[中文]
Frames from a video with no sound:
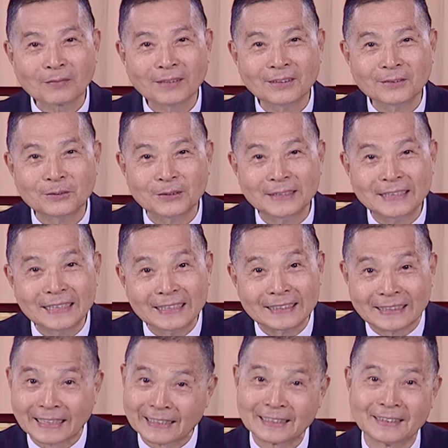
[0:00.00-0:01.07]
很热
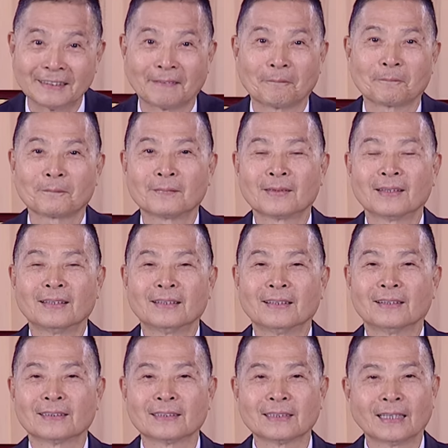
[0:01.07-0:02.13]
诚的
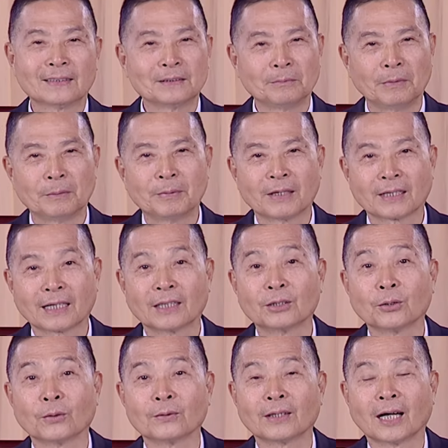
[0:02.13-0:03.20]
啊，但是还是没办法感
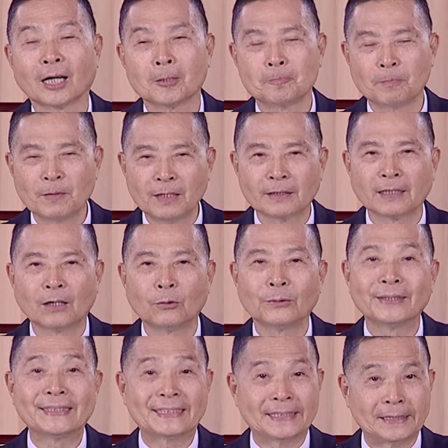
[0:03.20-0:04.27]
动他，因为他
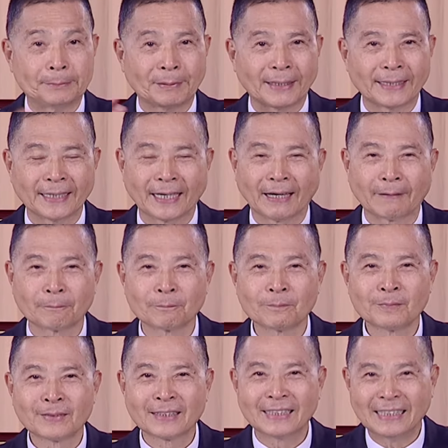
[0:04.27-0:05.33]
回西班牙。
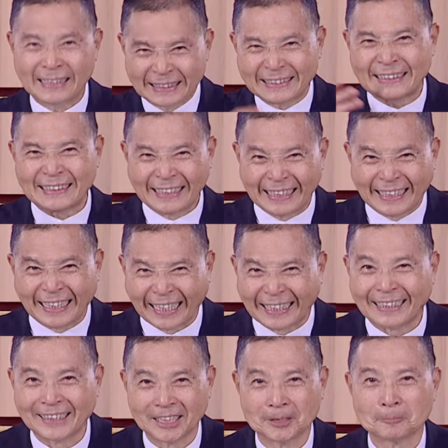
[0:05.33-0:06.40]
已经一
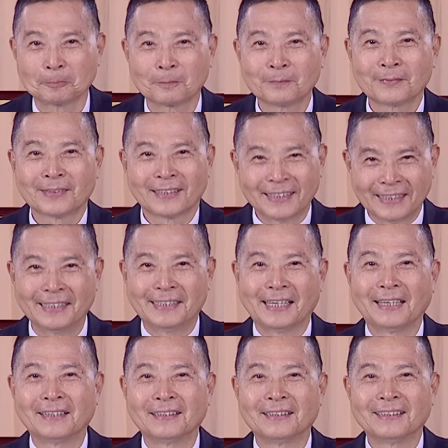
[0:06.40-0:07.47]
年了，一
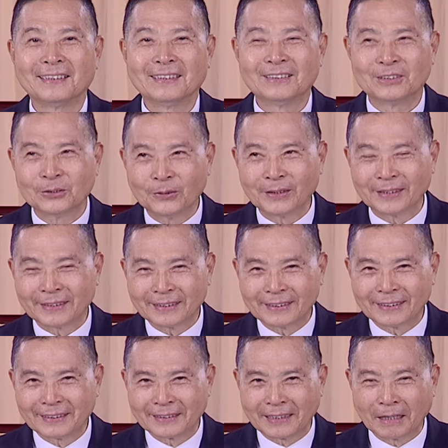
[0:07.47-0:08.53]
年，所以
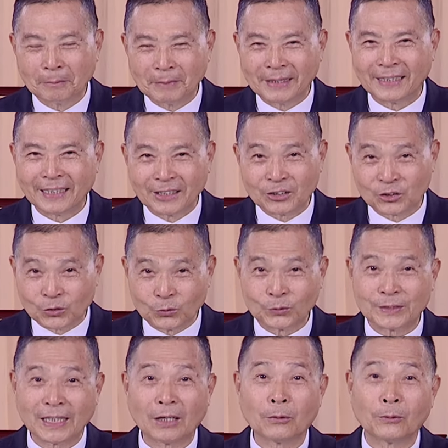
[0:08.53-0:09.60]
他每年的暑
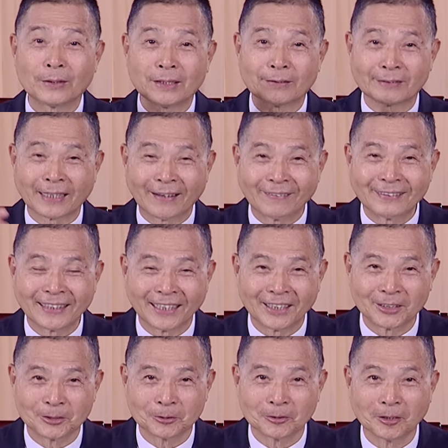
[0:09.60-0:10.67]
假回到台湾来的
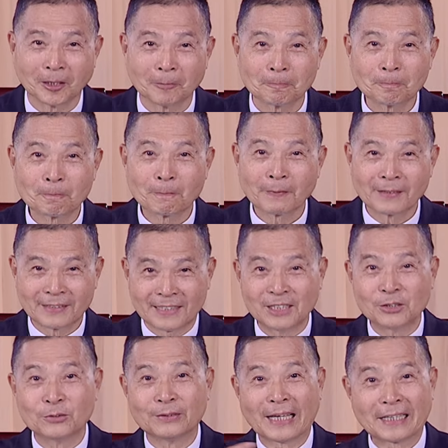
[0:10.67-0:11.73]
时候进
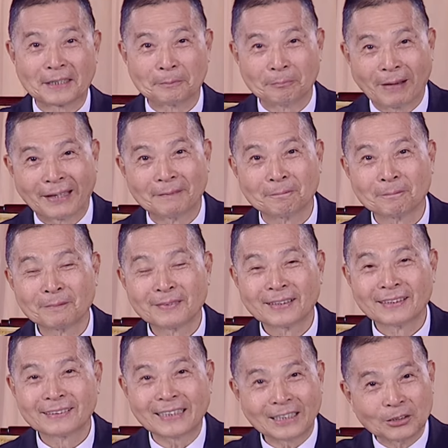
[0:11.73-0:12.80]
入那个班，
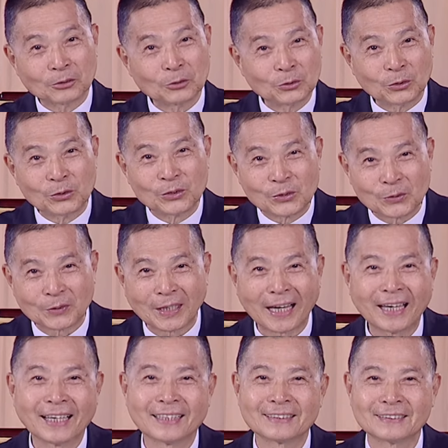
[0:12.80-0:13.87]
他都是认识
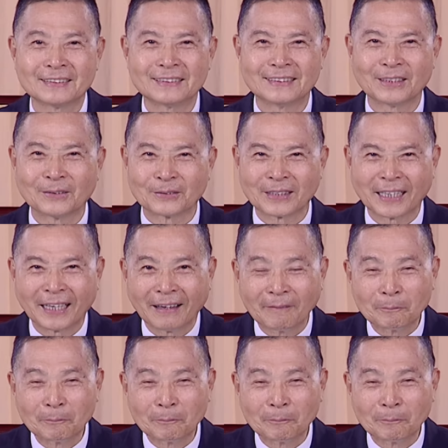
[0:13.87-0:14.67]
他，结果他